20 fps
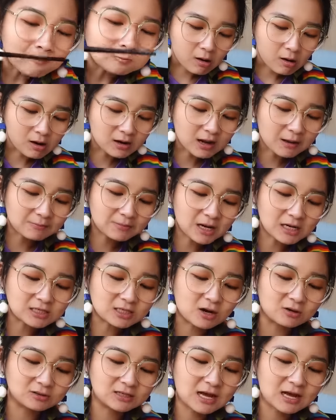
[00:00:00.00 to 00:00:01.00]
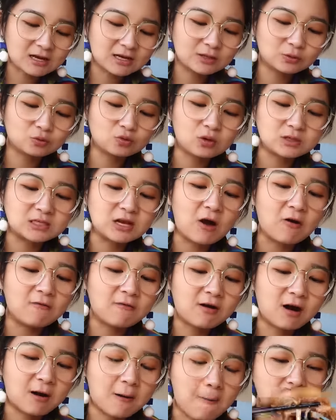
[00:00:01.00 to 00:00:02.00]
而且他们家炒菜可以做小
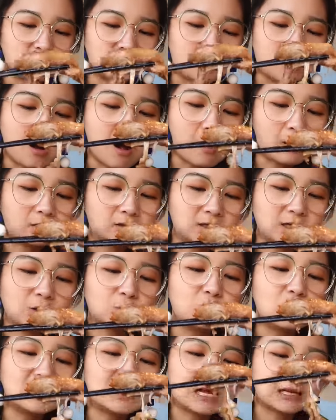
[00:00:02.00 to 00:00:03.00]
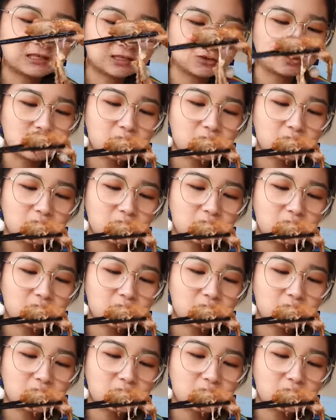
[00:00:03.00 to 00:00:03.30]
份儿，就是可以多点几